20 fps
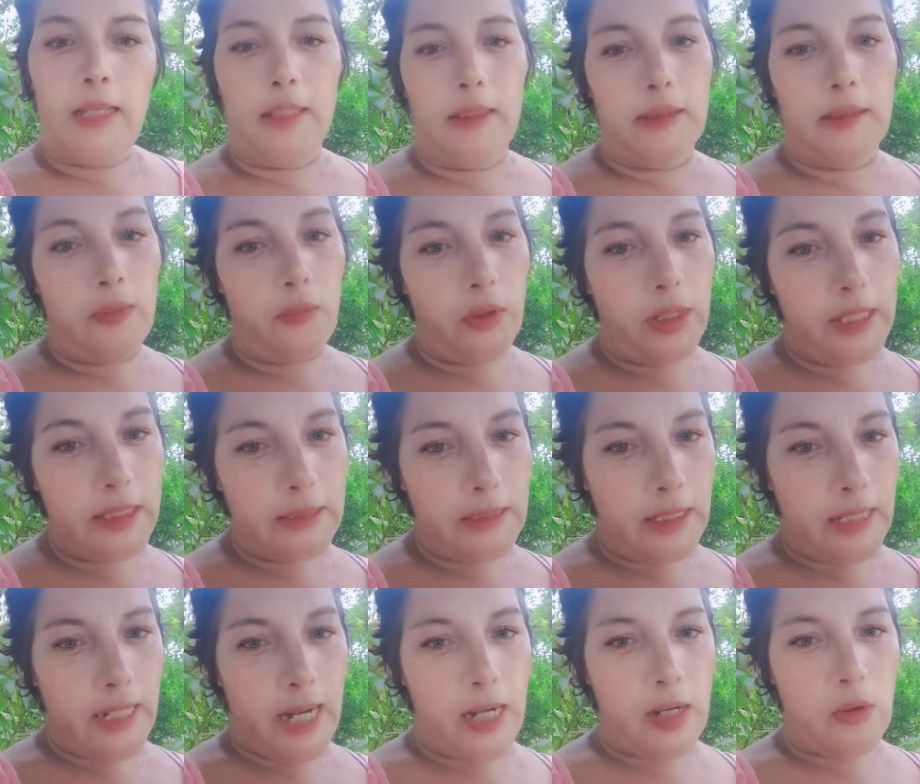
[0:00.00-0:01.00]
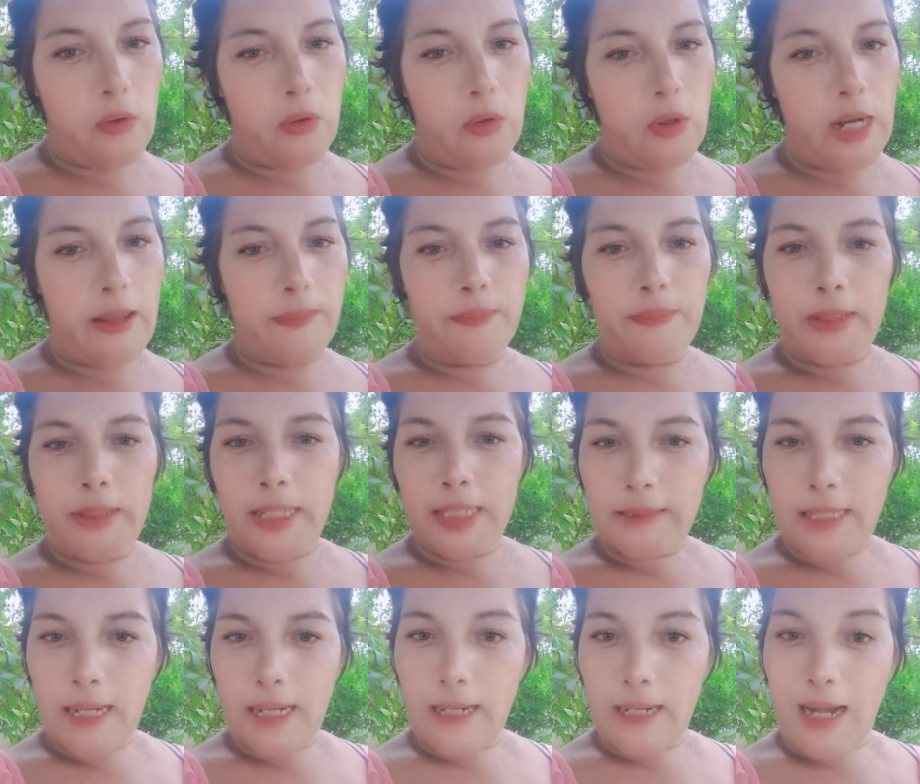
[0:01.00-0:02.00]
Te voy a decir algo, la
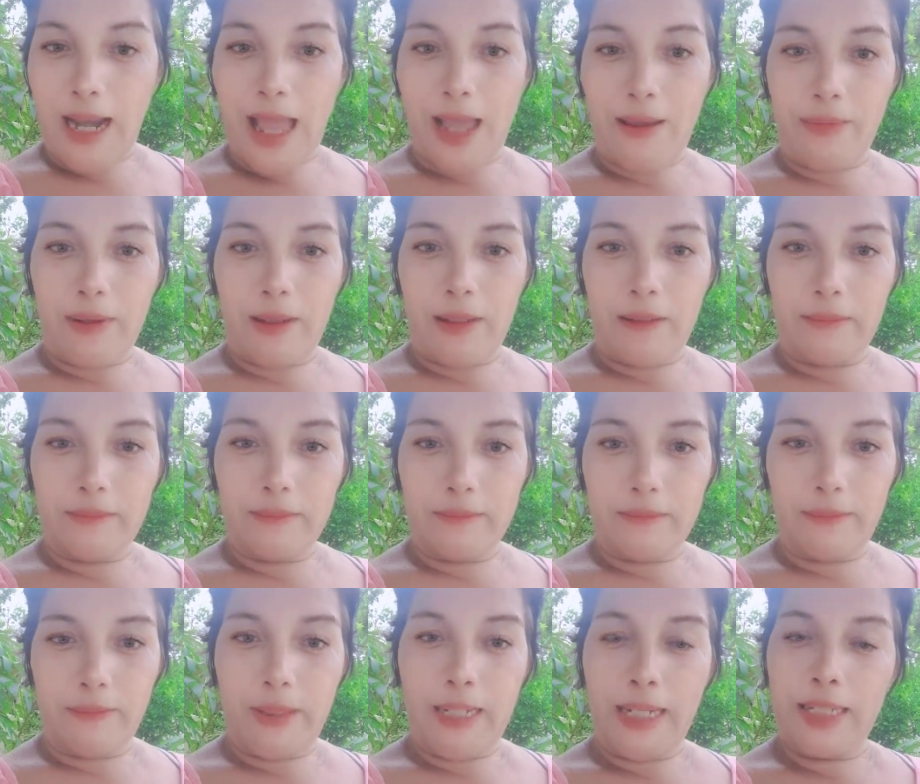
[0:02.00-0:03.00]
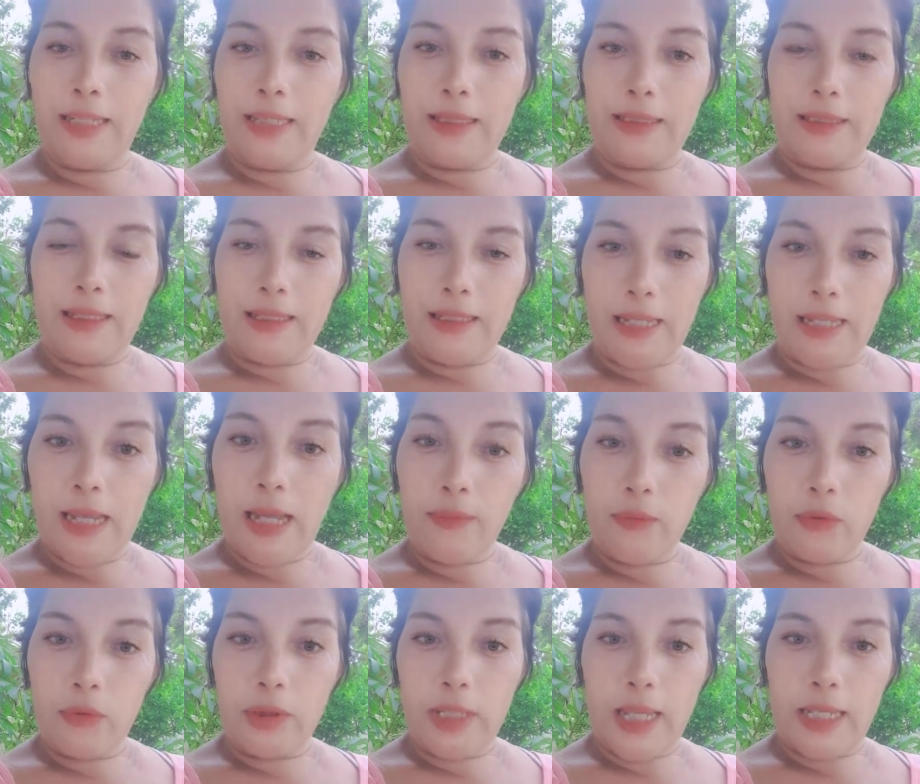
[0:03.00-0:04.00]
pieza clave para que te llegue
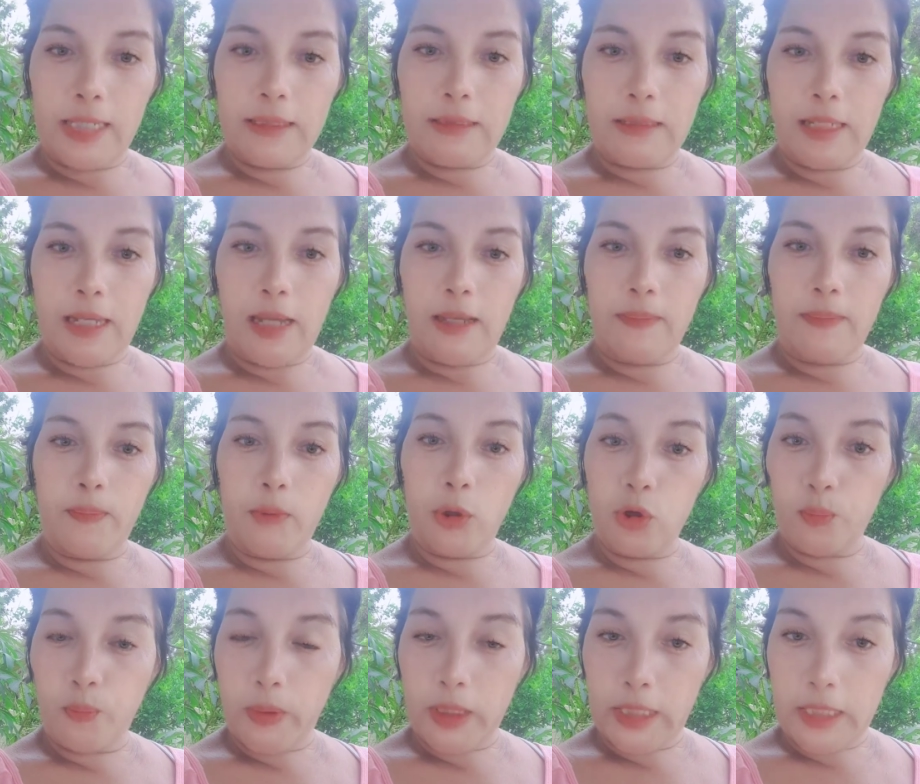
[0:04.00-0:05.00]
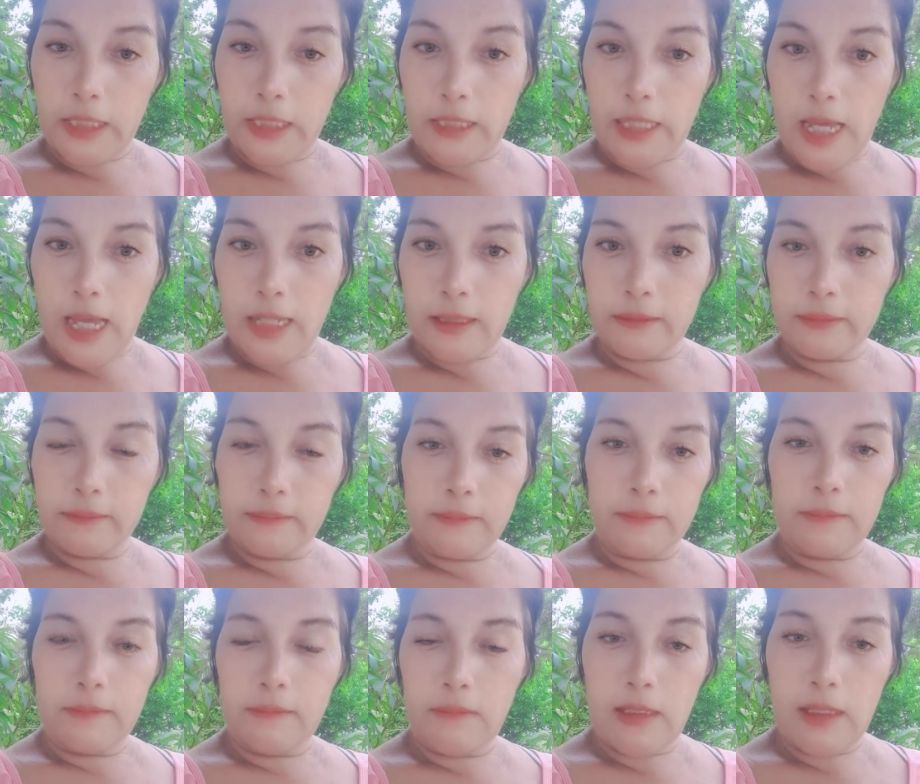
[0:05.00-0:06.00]
abundancia, prosperidad,
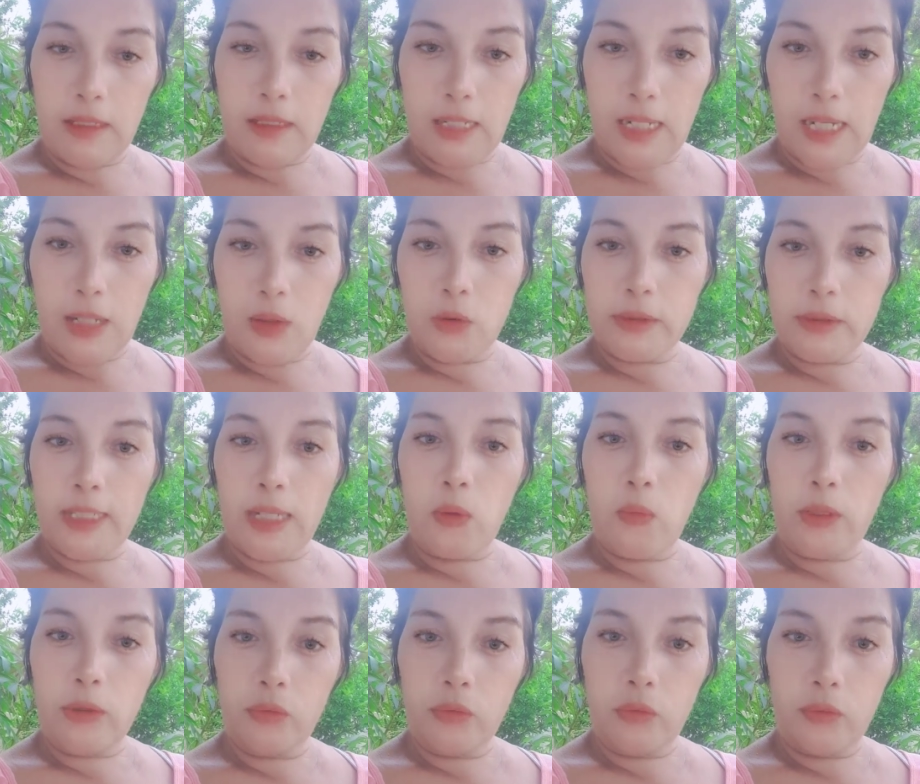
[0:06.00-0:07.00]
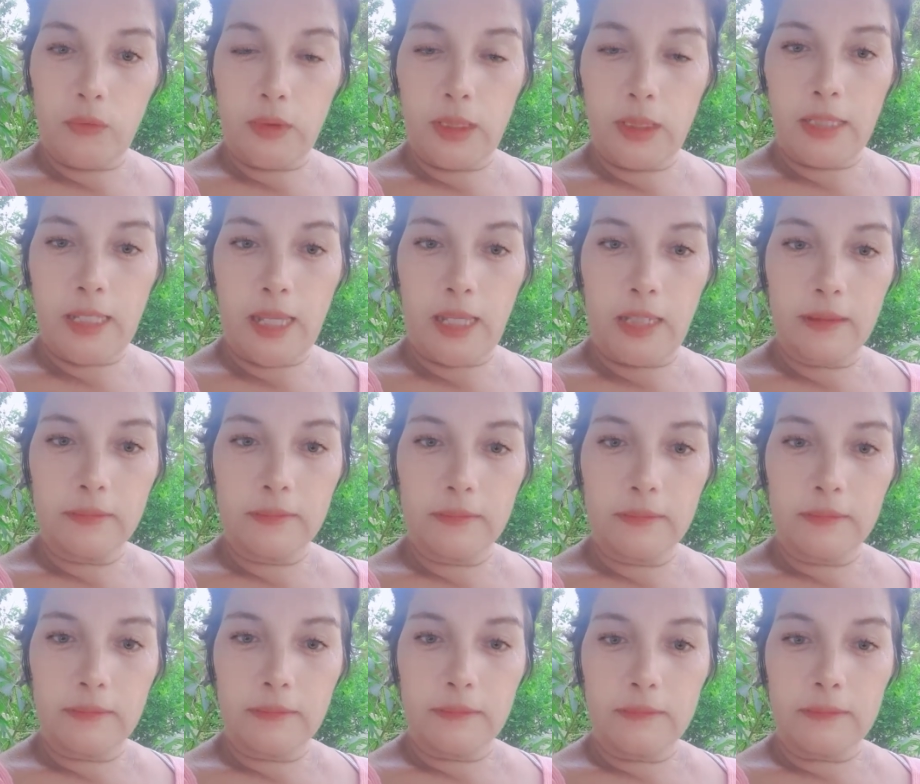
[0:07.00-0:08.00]
dinero y salud a tu vida
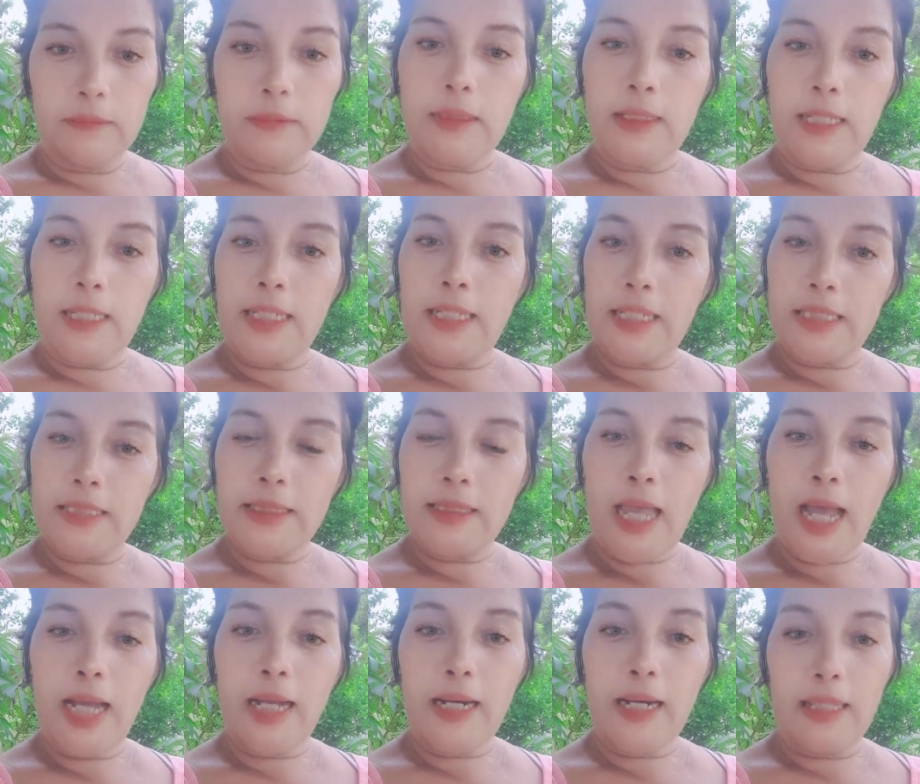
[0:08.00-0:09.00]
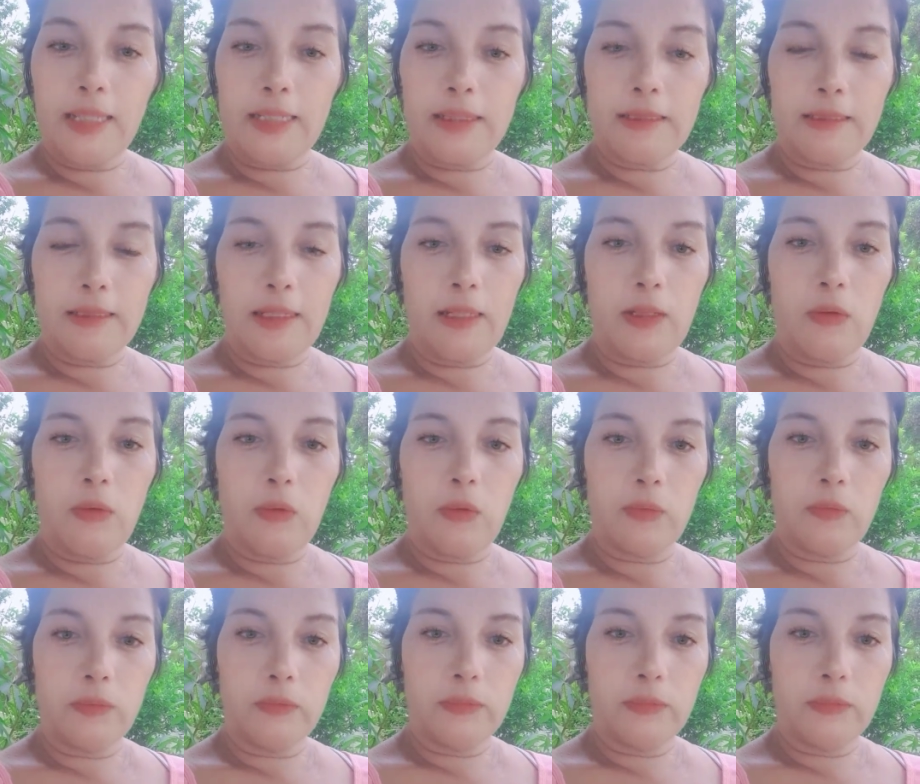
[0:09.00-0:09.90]
es que sea agradecido,